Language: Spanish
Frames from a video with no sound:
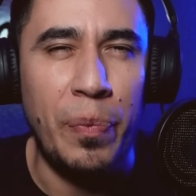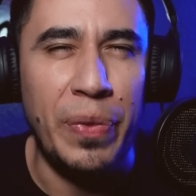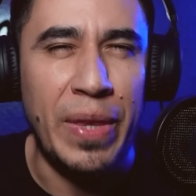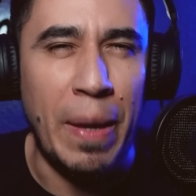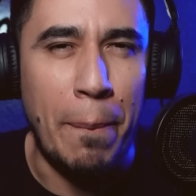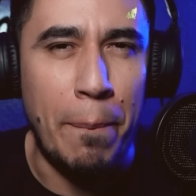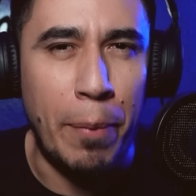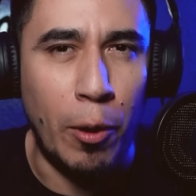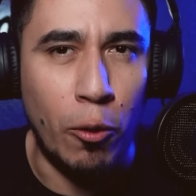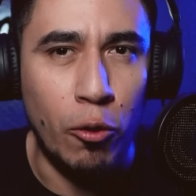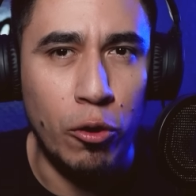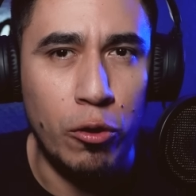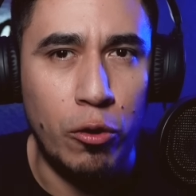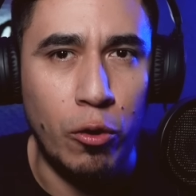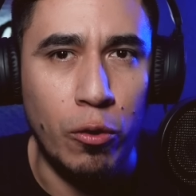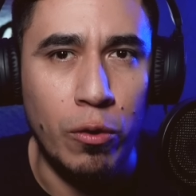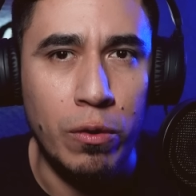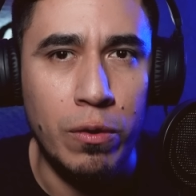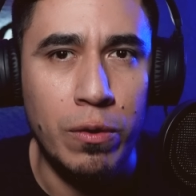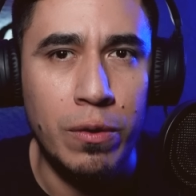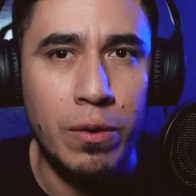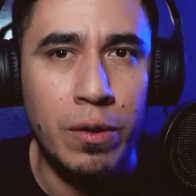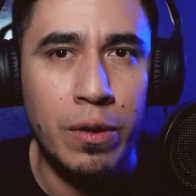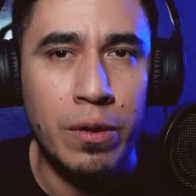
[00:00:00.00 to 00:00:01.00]
De pronto,
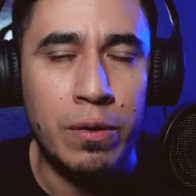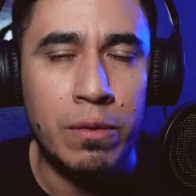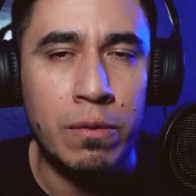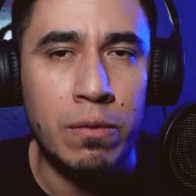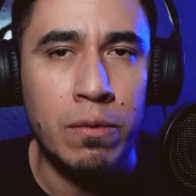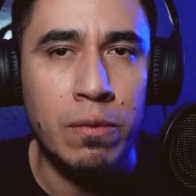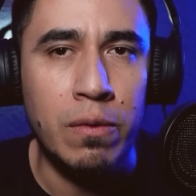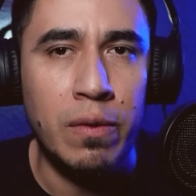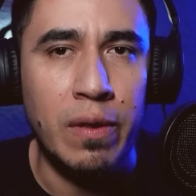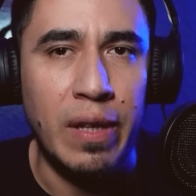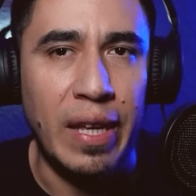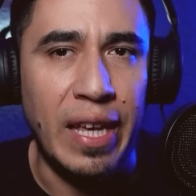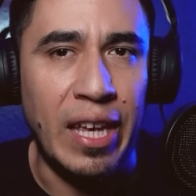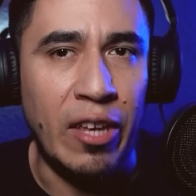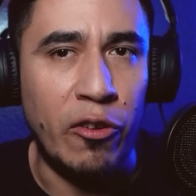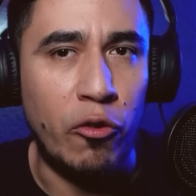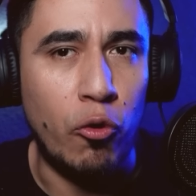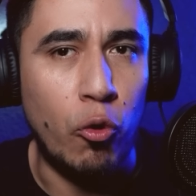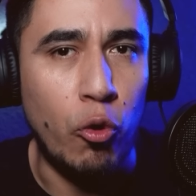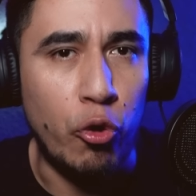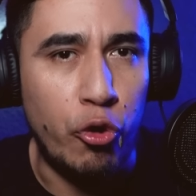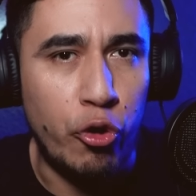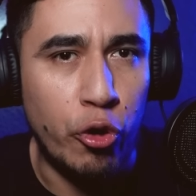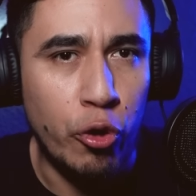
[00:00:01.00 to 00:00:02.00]

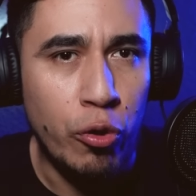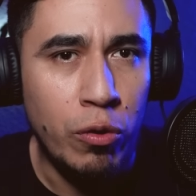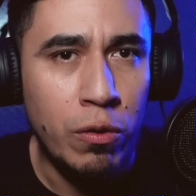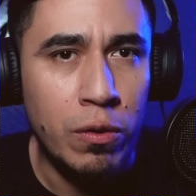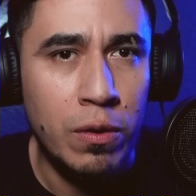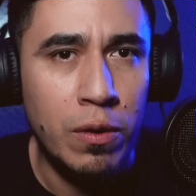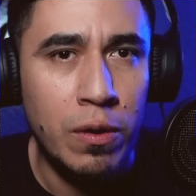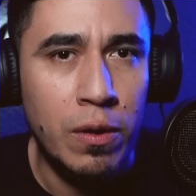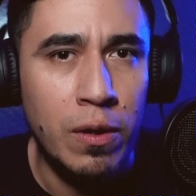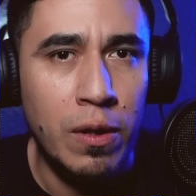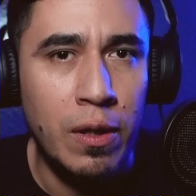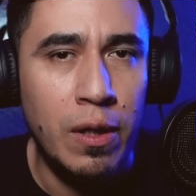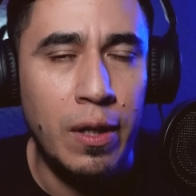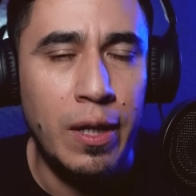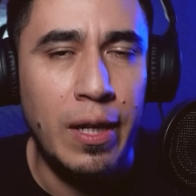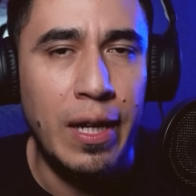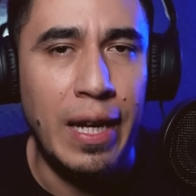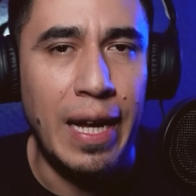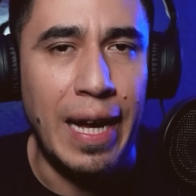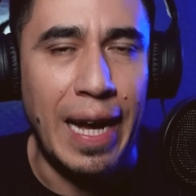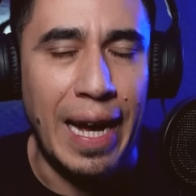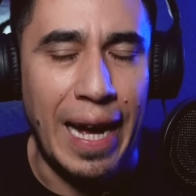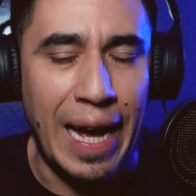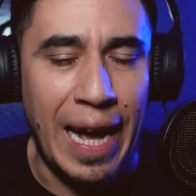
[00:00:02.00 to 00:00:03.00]
escuchó
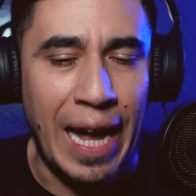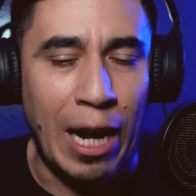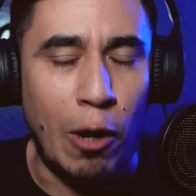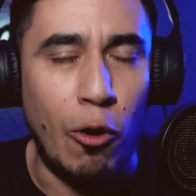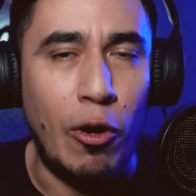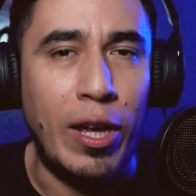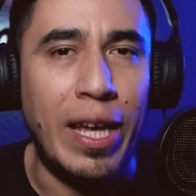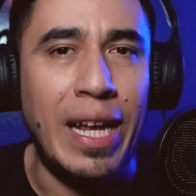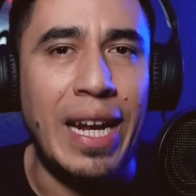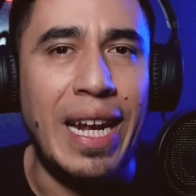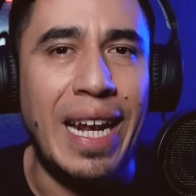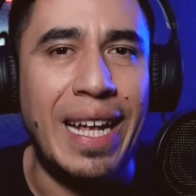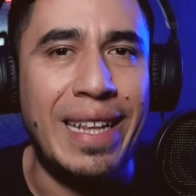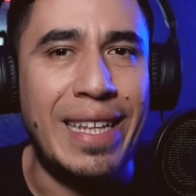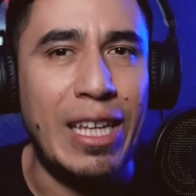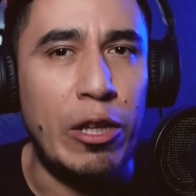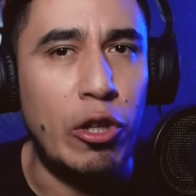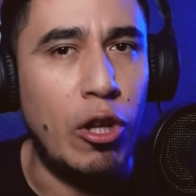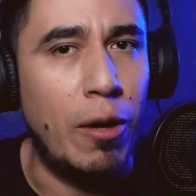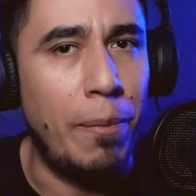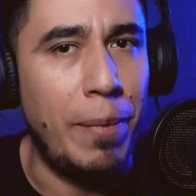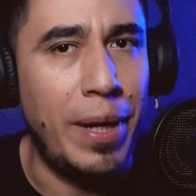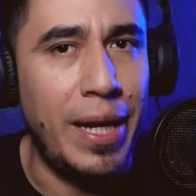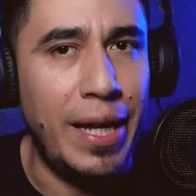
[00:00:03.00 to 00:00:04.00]
a lo que en
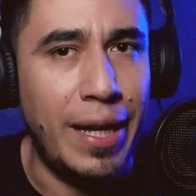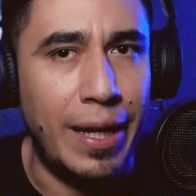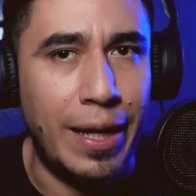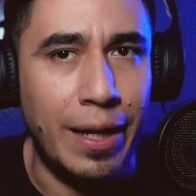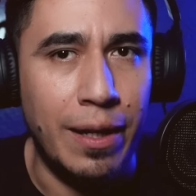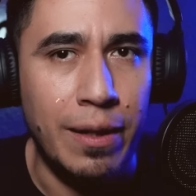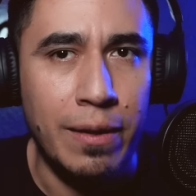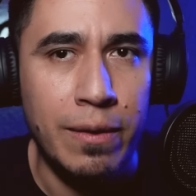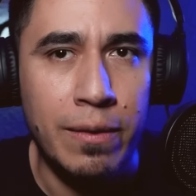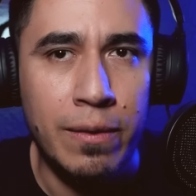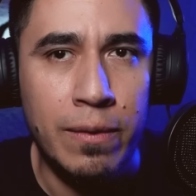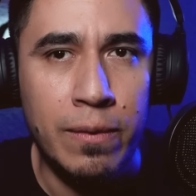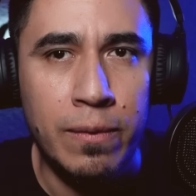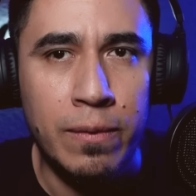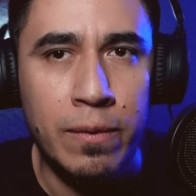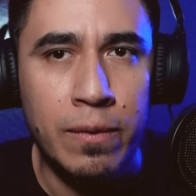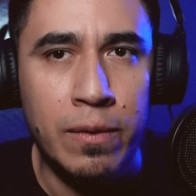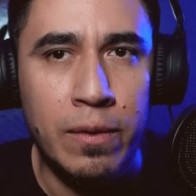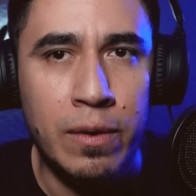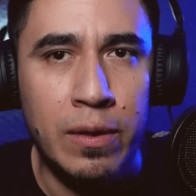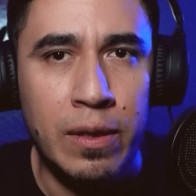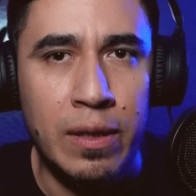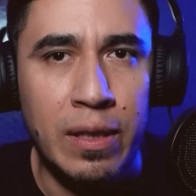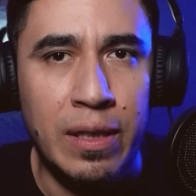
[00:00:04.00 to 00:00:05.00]
Latinoamérica
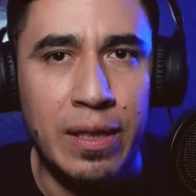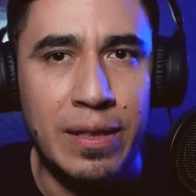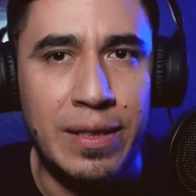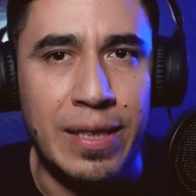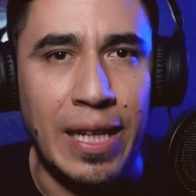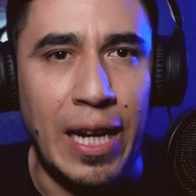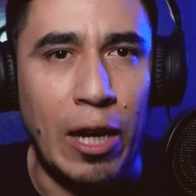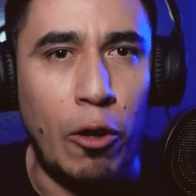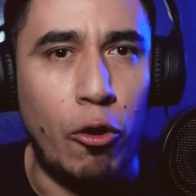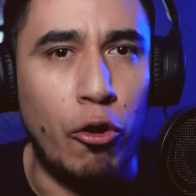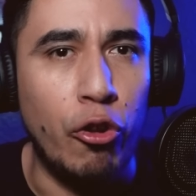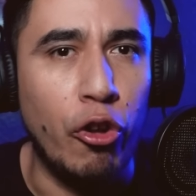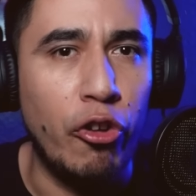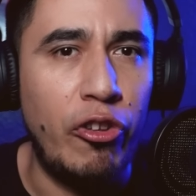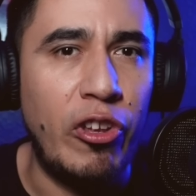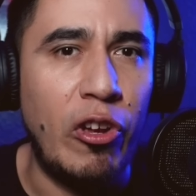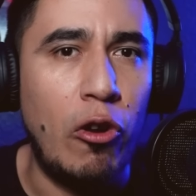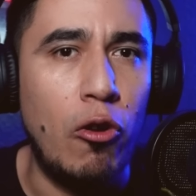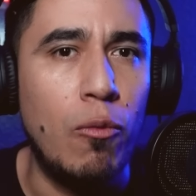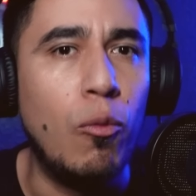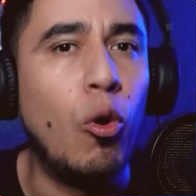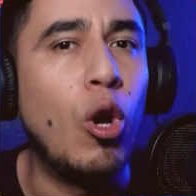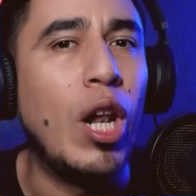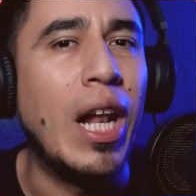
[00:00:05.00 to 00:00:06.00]
se le
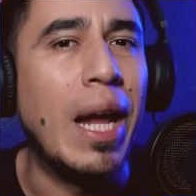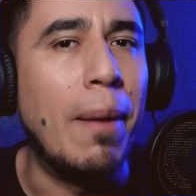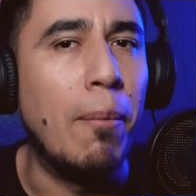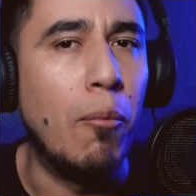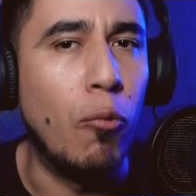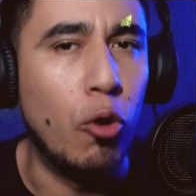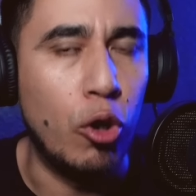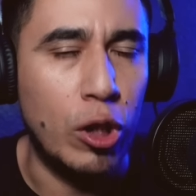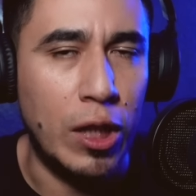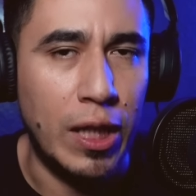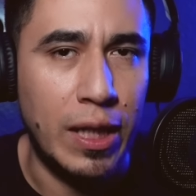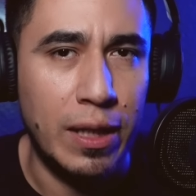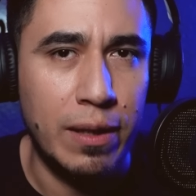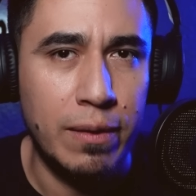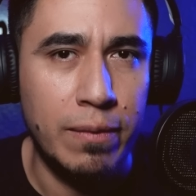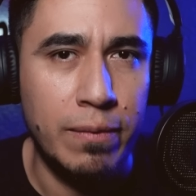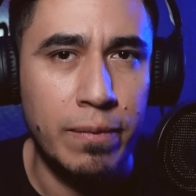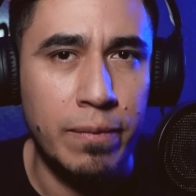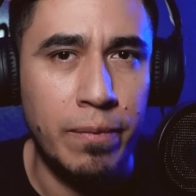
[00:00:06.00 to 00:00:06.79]
conoce como la mona.